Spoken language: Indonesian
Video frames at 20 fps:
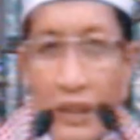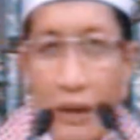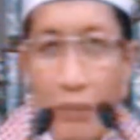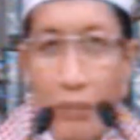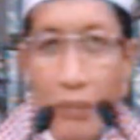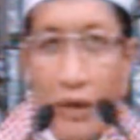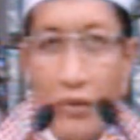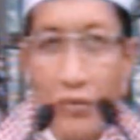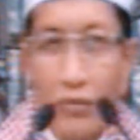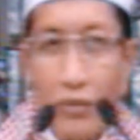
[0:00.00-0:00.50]

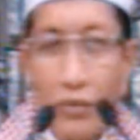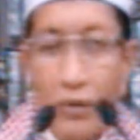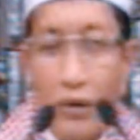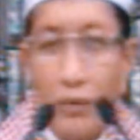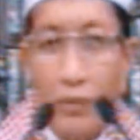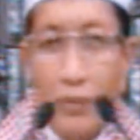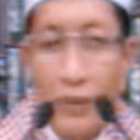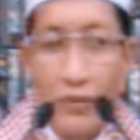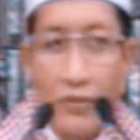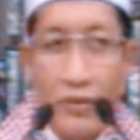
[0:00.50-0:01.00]
termasuk
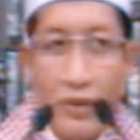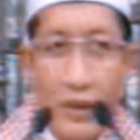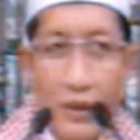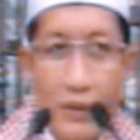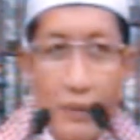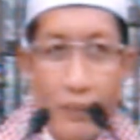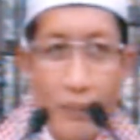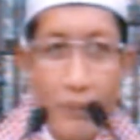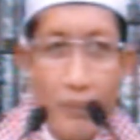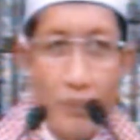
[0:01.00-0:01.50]
non fisik.
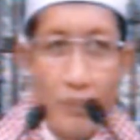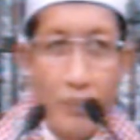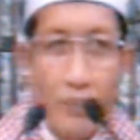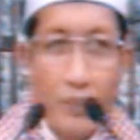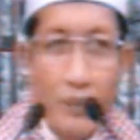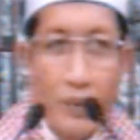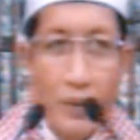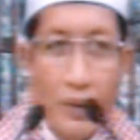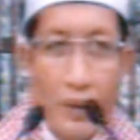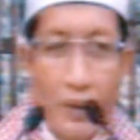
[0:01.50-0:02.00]

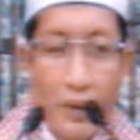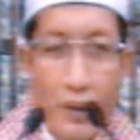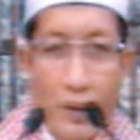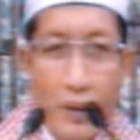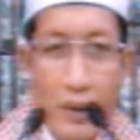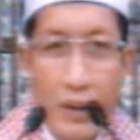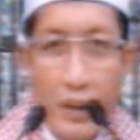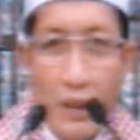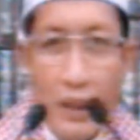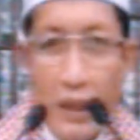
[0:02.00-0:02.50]

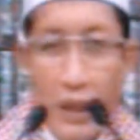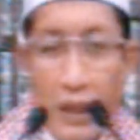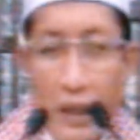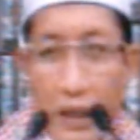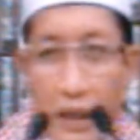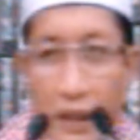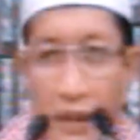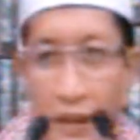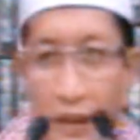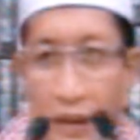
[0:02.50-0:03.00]
Ya.
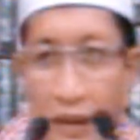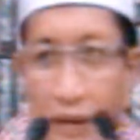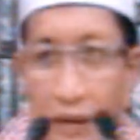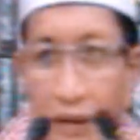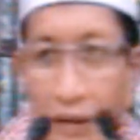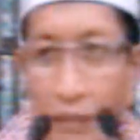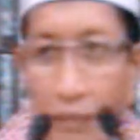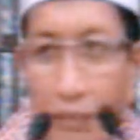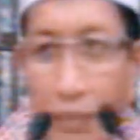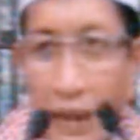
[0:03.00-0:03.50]

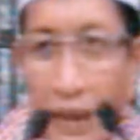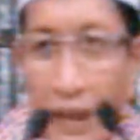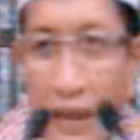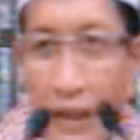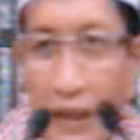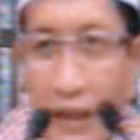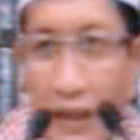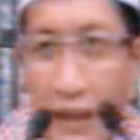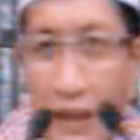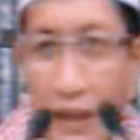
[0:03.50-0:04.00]

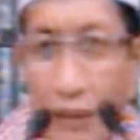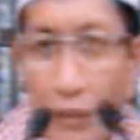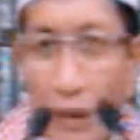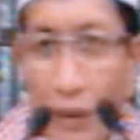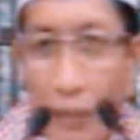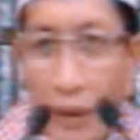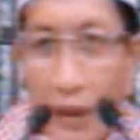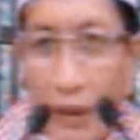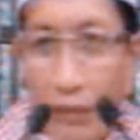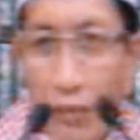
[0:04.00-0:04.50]
Pernah
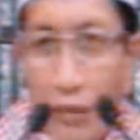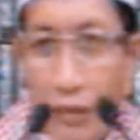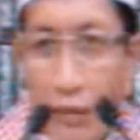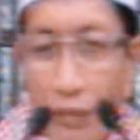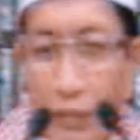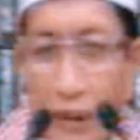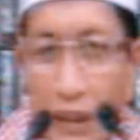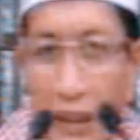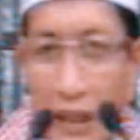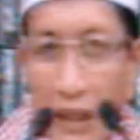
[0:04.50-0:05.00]
Bapak Ibu
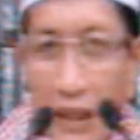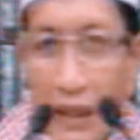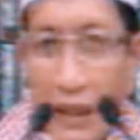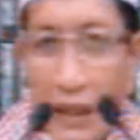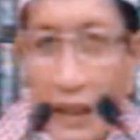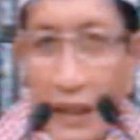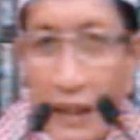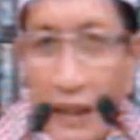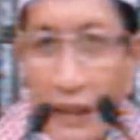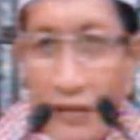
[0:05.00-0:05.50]

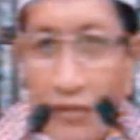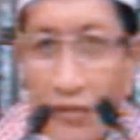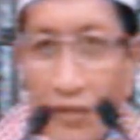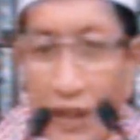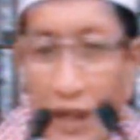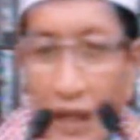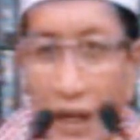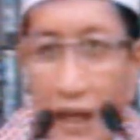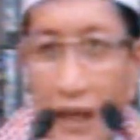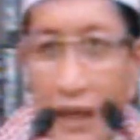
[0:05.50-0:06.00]
mendengarkan
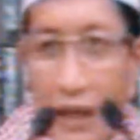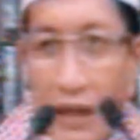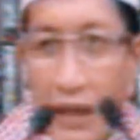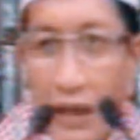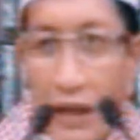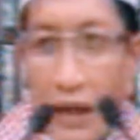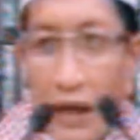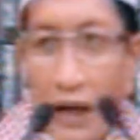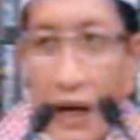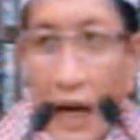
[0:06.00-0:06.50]
istilah
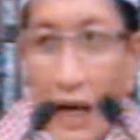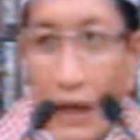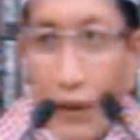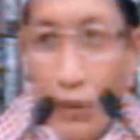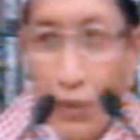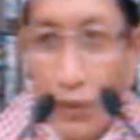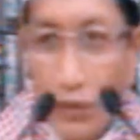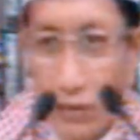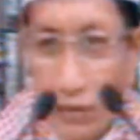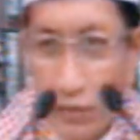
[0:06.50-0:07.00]

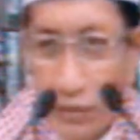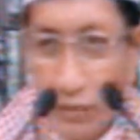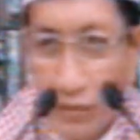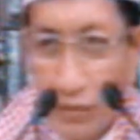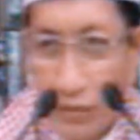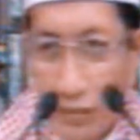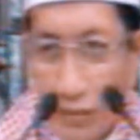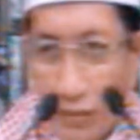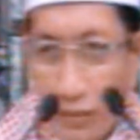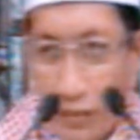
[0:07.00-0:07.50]
larung?
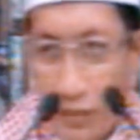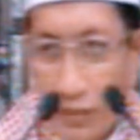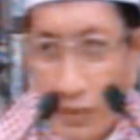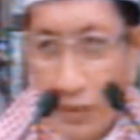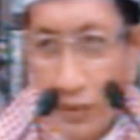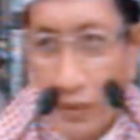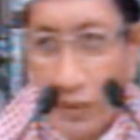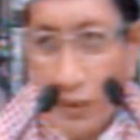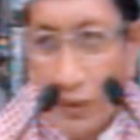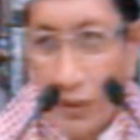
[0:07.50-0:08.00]

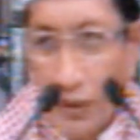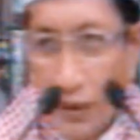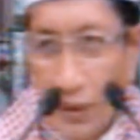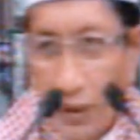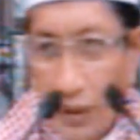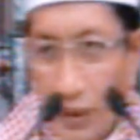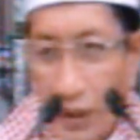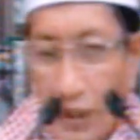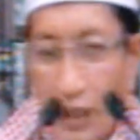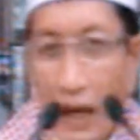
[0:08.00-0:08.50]

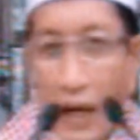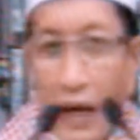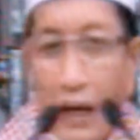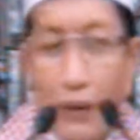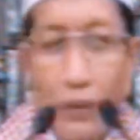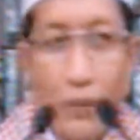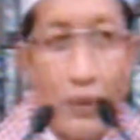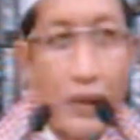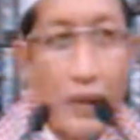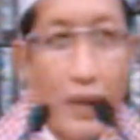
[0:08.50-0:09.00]

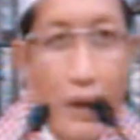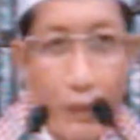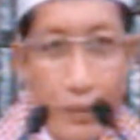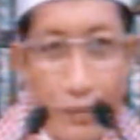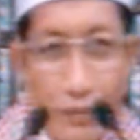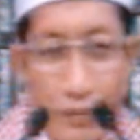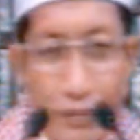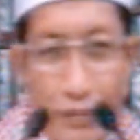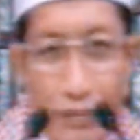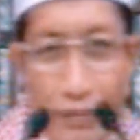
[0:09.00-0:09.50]
dilarung di
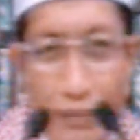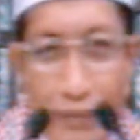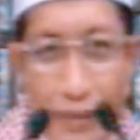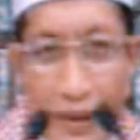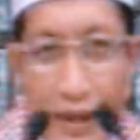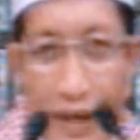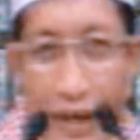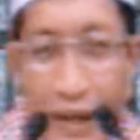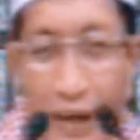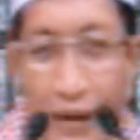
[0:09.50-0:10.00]
laut.
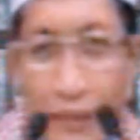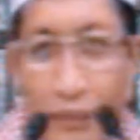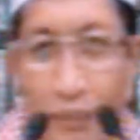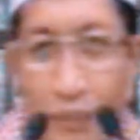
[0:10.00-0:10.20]
Nah,